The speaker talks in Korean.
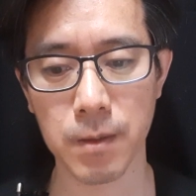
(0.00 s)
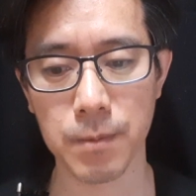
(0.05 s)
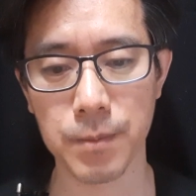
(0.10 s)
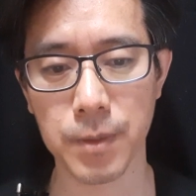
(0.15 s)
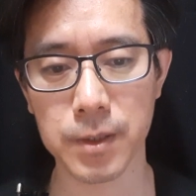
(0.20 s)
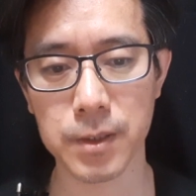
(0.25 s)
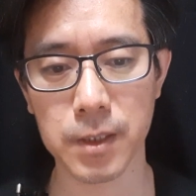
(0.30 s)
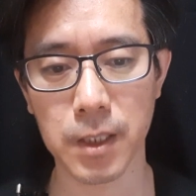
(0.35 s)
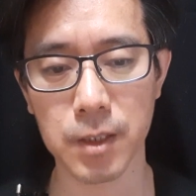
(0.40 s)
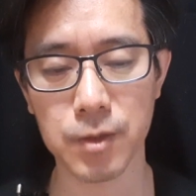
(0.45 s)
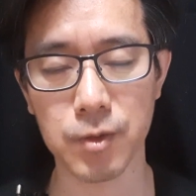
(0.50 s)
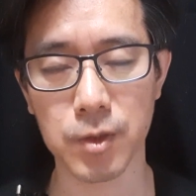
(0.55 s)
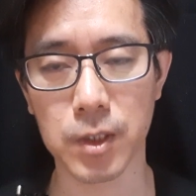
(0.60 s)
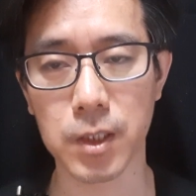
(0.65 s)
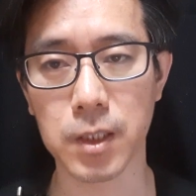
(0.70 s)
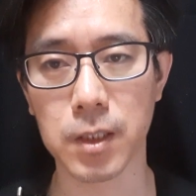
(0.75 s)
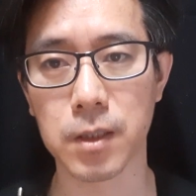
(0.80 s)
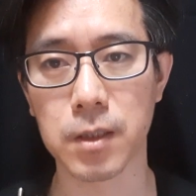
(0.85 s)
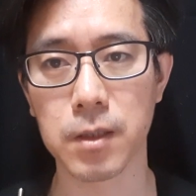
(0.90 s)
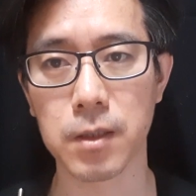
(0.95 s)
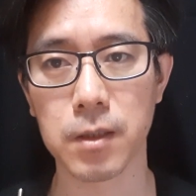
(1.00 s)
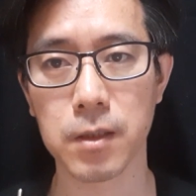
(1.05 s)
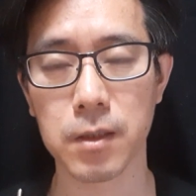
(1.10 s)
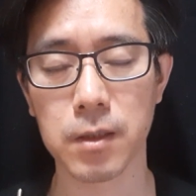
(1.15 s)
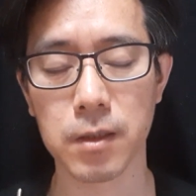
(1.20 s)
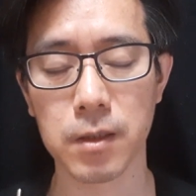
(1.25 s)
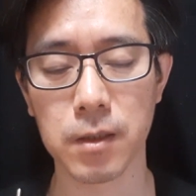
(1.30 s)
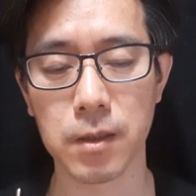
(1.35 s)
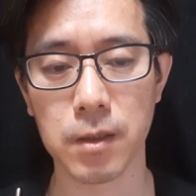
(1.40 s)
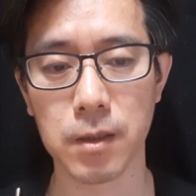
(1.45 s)
벗어날 수 있는
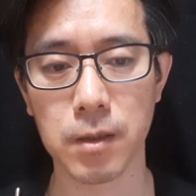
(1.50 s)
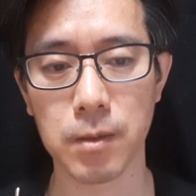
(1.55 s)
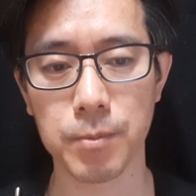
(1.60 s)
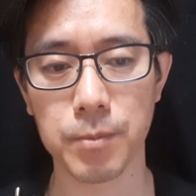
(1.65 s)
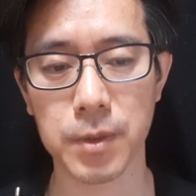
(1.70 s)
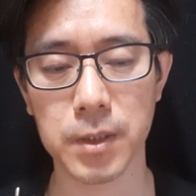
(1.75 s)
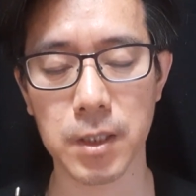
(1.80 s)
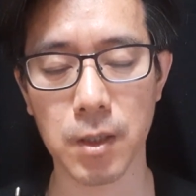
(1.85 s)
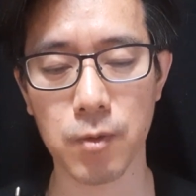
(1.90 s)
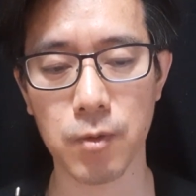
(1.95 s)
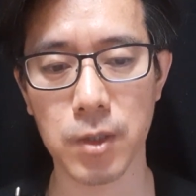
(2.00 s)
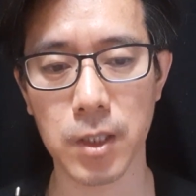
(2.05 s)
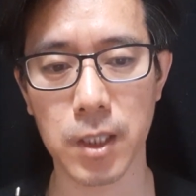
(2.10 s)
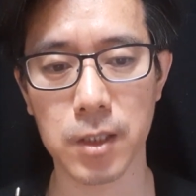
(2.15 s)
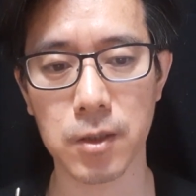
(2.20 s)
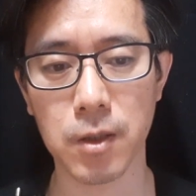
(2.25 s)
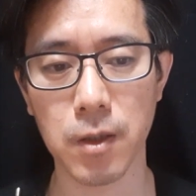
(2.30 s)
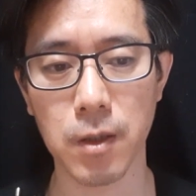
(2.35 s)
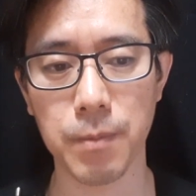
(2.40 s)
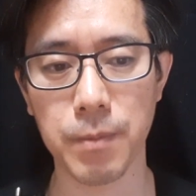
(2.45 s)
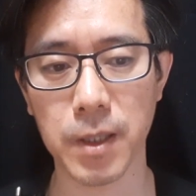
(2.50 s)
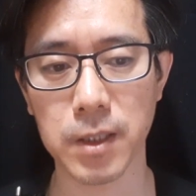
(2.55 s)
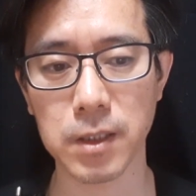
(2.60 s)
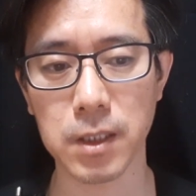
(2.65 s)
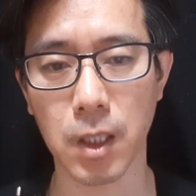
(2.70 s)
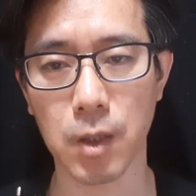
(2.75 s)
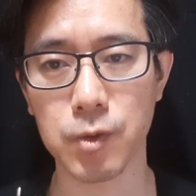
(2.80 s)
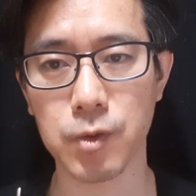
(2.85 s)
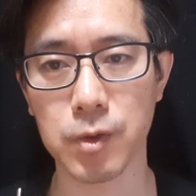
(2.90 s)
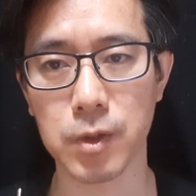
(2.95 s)
빚의 굴레에서
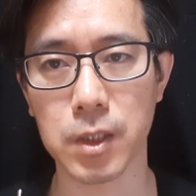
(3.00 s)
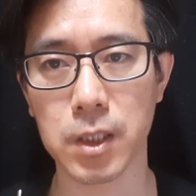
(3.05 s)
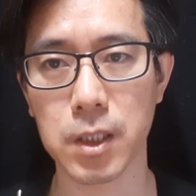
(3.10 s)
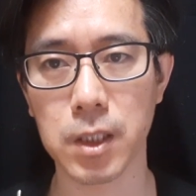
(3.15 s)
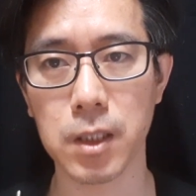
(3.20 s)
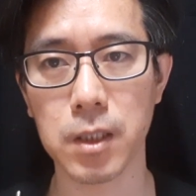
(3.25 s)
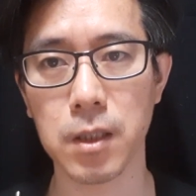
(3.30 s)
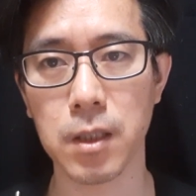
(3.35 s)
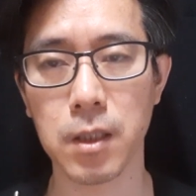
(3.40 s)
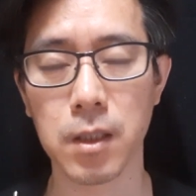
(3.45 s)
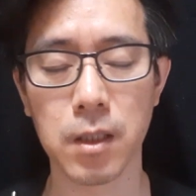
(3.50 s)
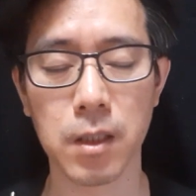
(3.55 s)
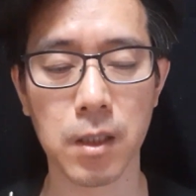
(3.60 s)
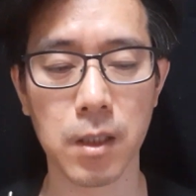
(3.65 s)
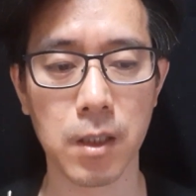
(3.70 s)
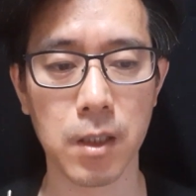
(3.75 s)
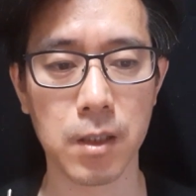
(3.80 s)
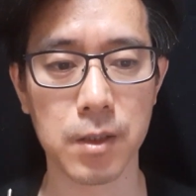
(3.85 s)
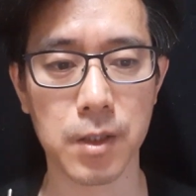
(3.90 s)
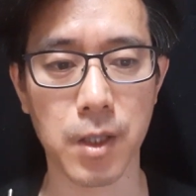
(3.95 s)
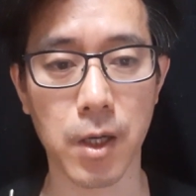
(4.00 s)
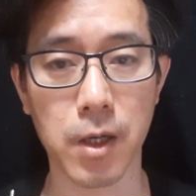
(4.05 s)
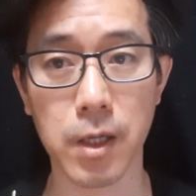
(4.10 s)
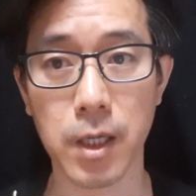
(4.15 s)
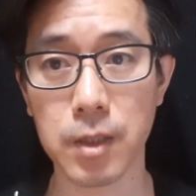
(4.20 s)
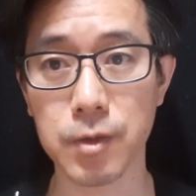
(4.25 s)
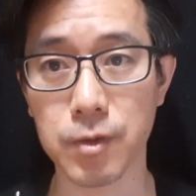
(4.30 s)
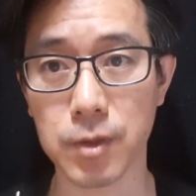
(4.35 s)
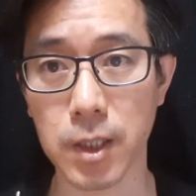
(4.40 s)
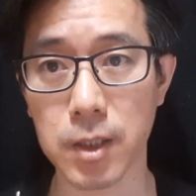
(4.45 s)
빠져나올 수 있는 그런 대응을
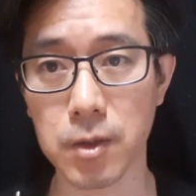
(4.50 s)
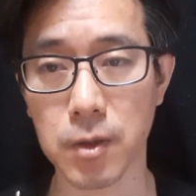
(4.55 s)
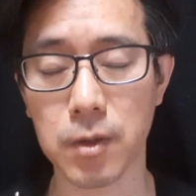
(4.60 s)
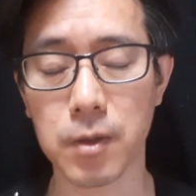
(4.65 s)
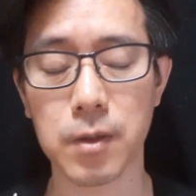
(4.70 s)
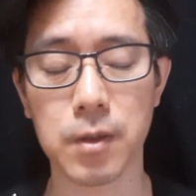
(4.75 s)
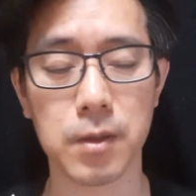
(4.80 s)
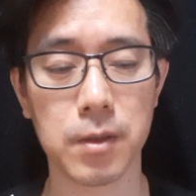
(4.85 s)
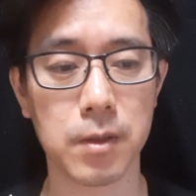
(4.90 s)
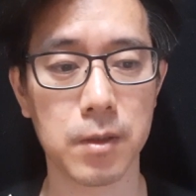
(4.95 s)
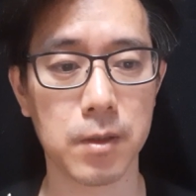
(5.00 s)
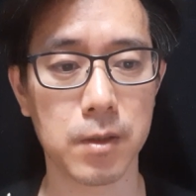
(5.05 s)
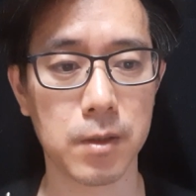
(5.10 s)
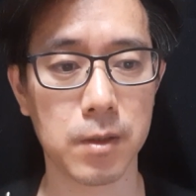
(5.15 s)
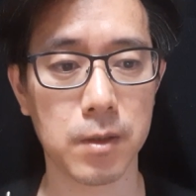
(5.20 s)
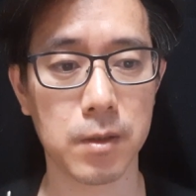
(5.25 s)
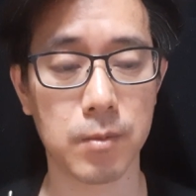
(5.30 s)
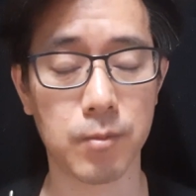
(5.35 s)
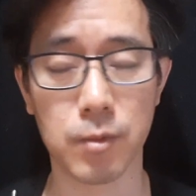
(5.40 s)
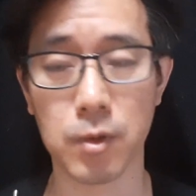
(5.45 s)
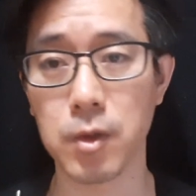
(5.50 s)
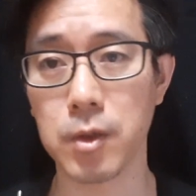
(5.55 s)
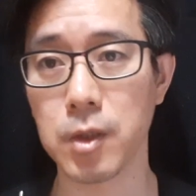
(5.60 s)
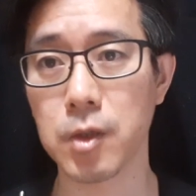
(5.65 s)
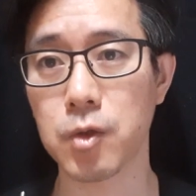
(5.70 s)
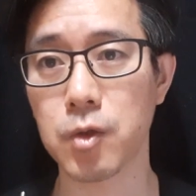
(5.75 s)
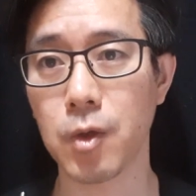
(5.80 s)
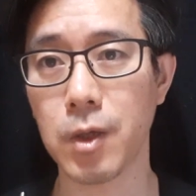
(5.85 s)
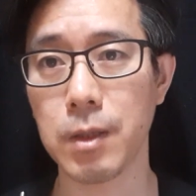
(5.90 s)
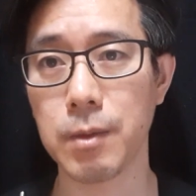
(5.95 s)
할 수 있겠죠. 물론
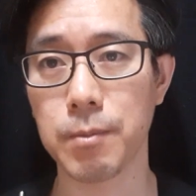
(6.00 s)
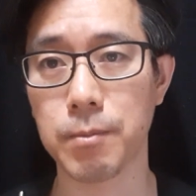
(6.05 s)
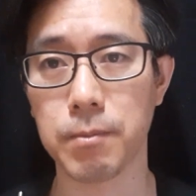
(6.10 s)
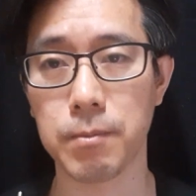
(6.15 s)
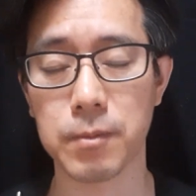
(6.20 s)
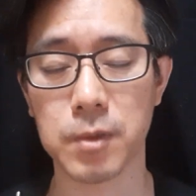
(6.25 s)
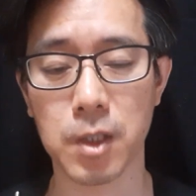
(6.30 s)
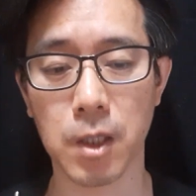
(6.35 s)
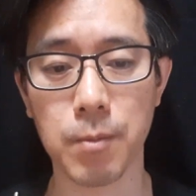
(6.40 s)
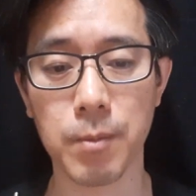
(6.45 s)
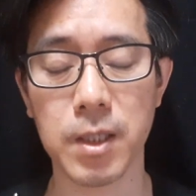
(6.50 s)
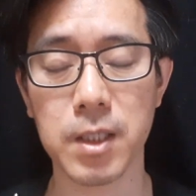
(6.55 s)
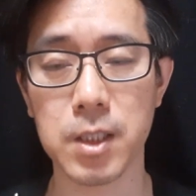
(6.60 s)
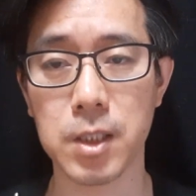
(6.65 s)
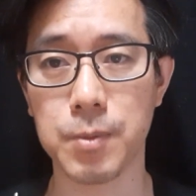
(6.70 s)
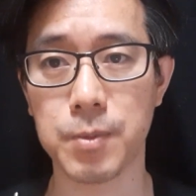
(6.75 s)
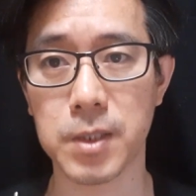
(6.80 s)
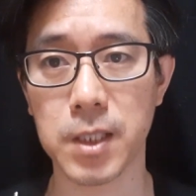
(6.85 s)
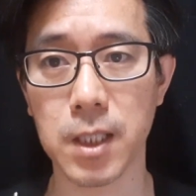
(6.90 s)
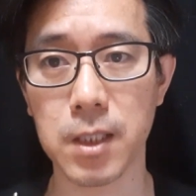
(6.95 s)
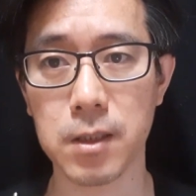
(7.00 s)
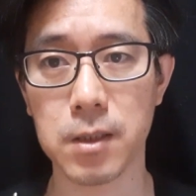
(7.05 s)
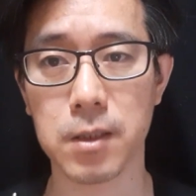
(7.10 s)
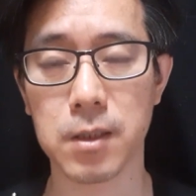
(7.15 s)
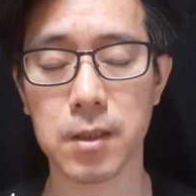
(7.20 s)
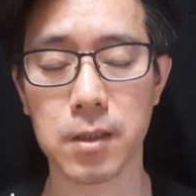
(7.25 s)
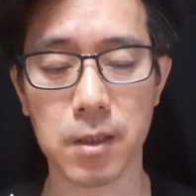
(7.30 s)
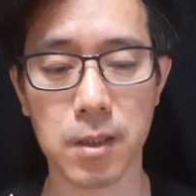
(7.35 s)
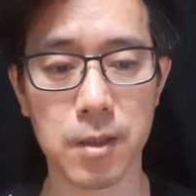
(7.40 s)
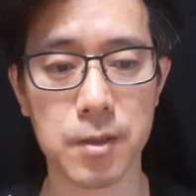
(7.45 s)
이것 또한 정말 쉽지
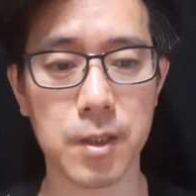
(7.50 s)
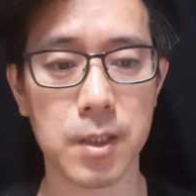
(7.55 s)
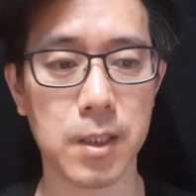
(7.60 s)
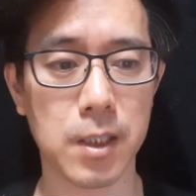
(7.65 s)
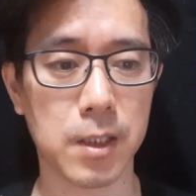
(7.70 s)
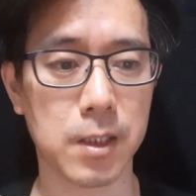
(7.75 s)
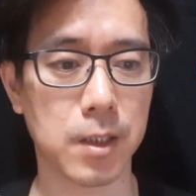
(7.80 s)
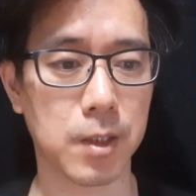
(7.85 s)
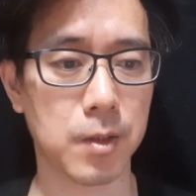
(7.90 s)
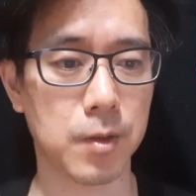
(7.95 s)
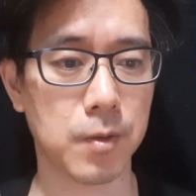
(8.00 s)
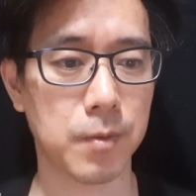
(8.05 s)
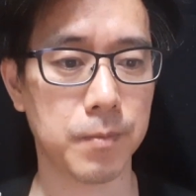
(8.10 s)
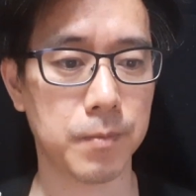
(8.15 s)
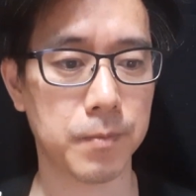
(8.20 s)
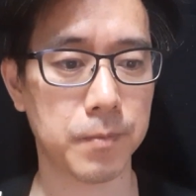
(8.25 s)
않은 결정이라는 거죠.